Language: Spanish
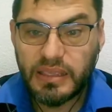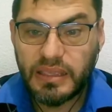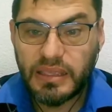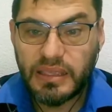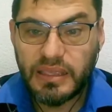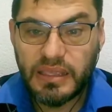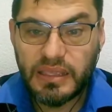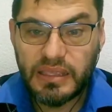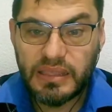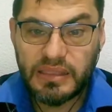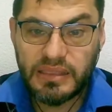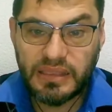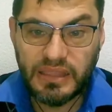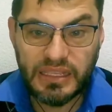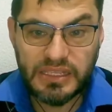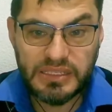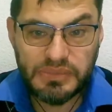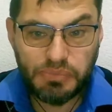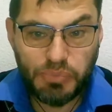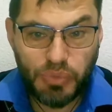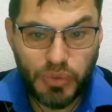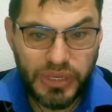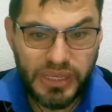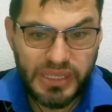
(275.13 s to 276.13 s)

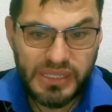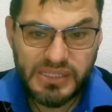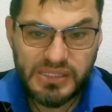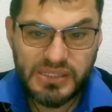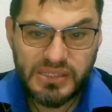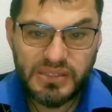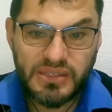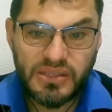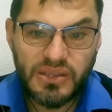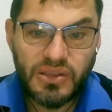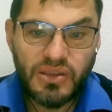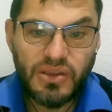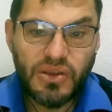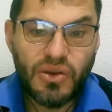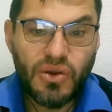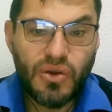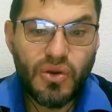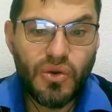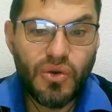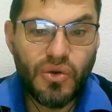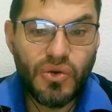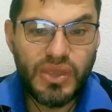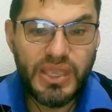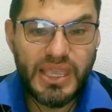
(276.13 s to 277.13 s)
Después
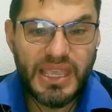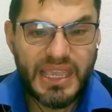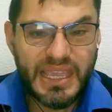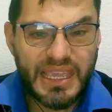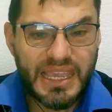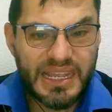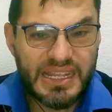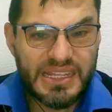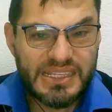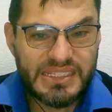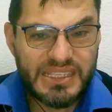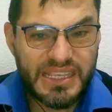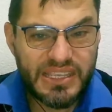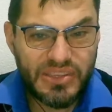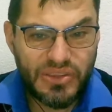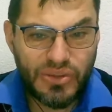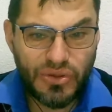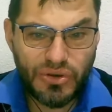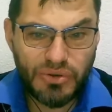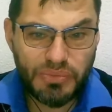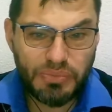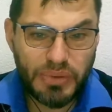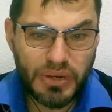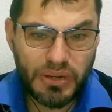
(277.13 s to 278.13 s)
oí que el
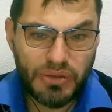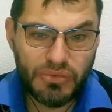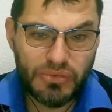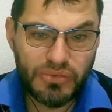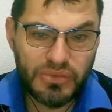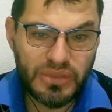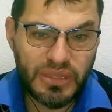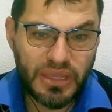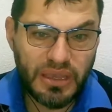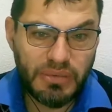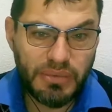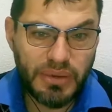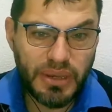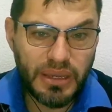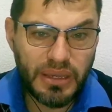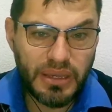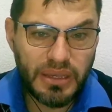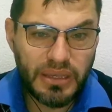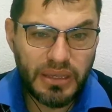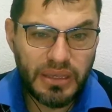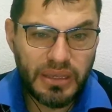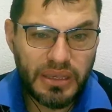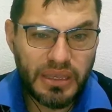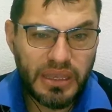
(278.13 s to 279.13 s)
Señor preguntaba,
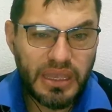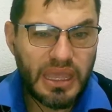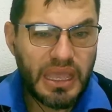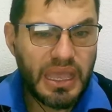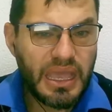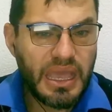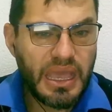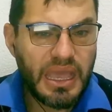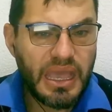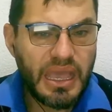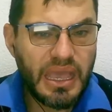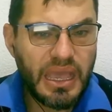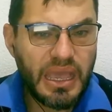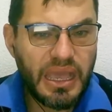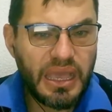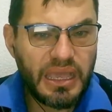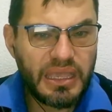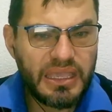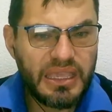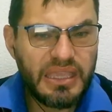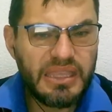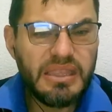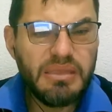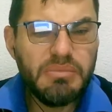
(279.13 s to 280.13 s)
¿A
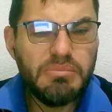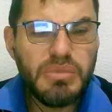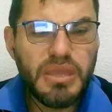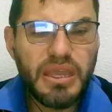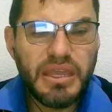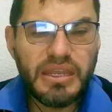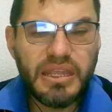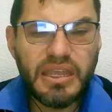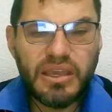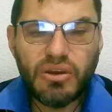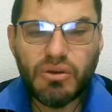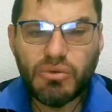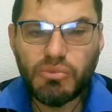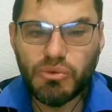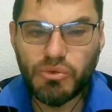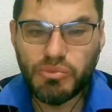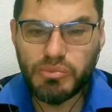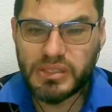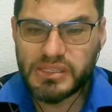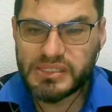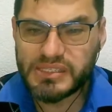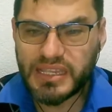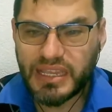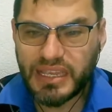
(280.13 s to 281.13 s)
quién enviaré como
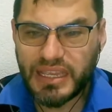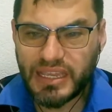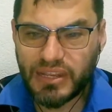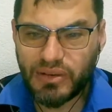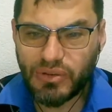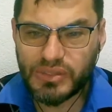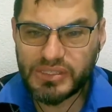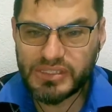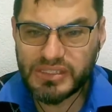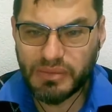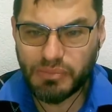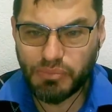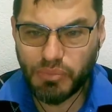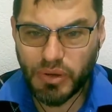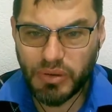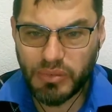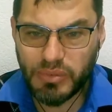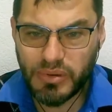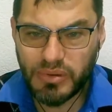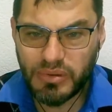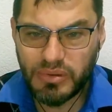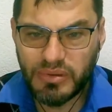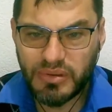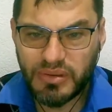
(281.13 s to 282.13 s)
mensajero a este
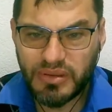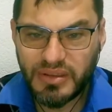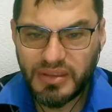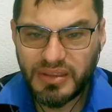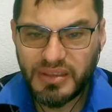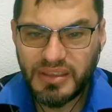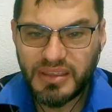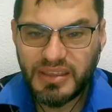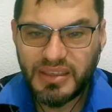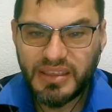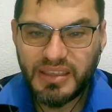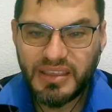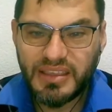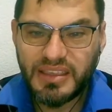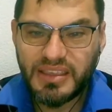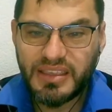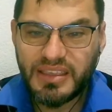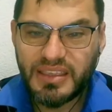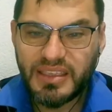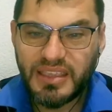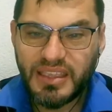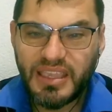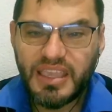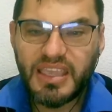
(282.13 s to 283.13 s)
pueblo?
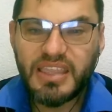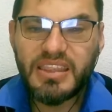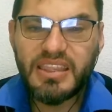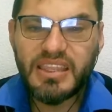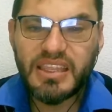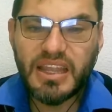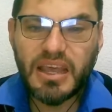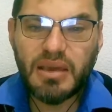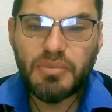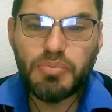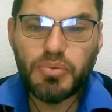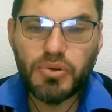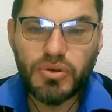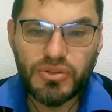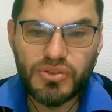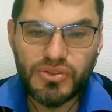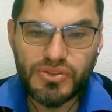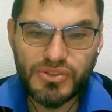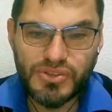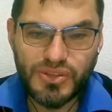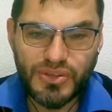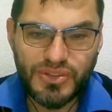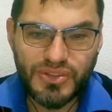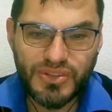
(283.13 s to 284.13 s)
¿Quién irá por
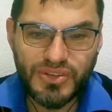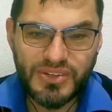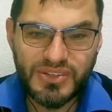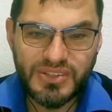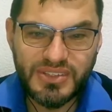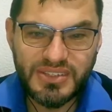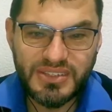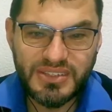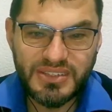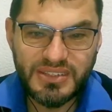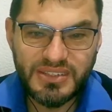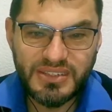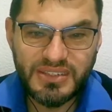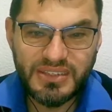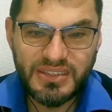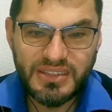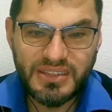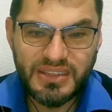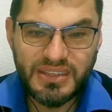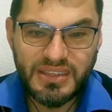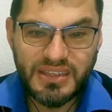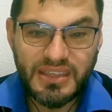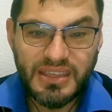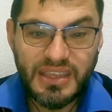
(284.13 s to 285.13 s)
nosotros?
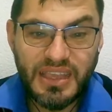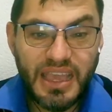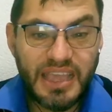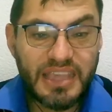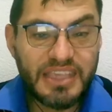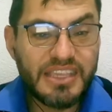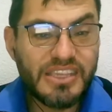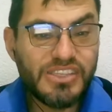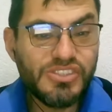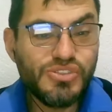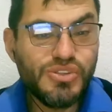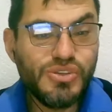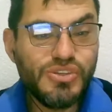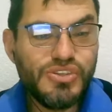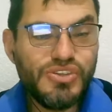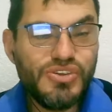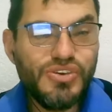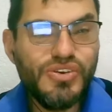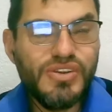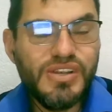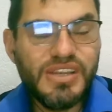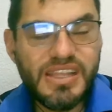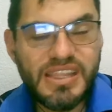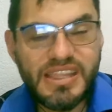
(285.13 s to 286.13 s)
Aquí estoy yo,
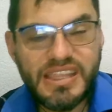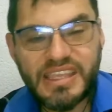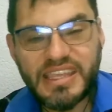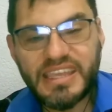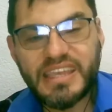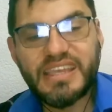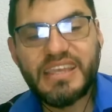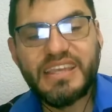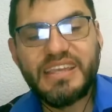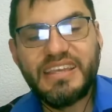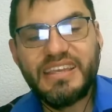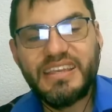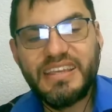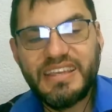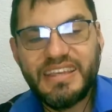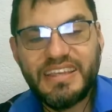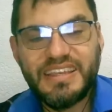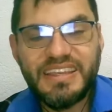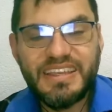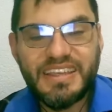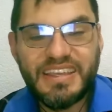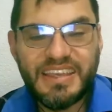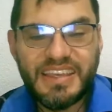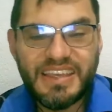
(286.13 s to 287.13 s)
le dije,
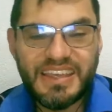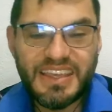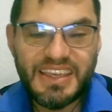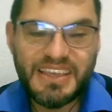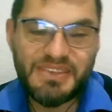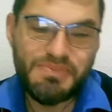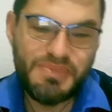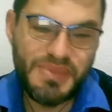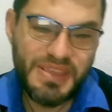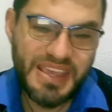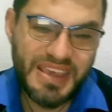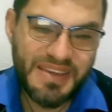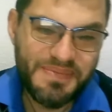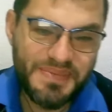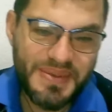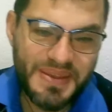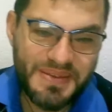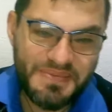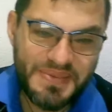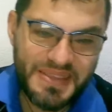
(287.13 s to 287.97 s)
envíame a mí.